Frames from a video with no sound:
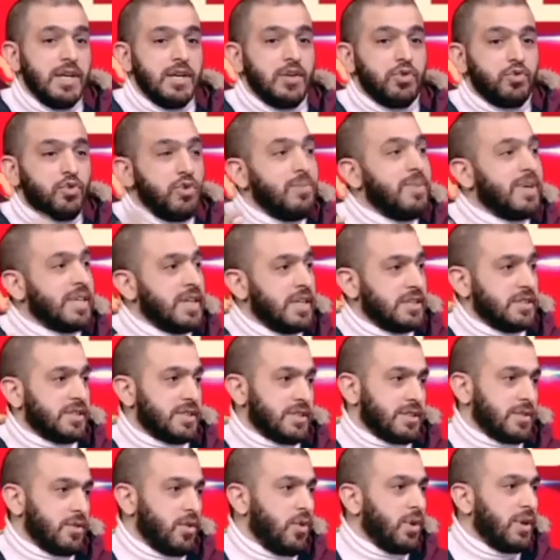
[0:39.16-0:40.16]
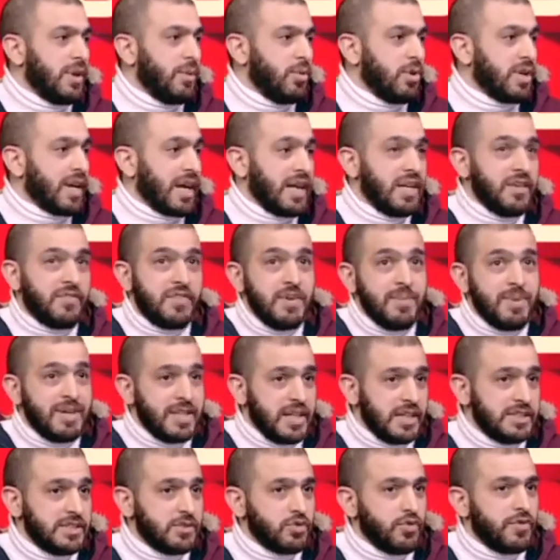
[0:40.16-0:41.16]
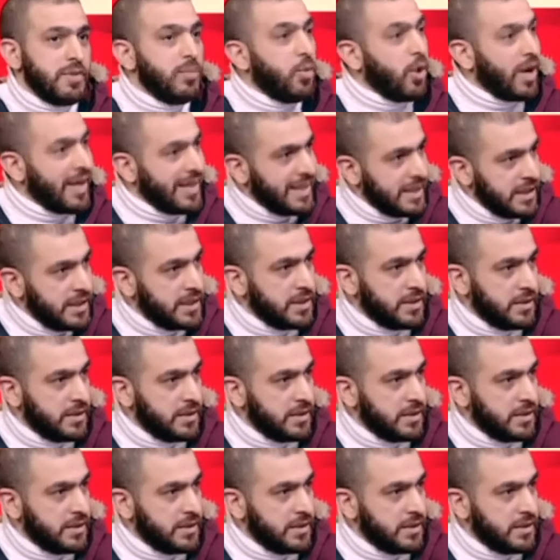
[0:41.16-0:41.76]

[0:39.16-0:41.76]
دول مدارس هو ده بقول لك عليه في مدارس وفي مغنيين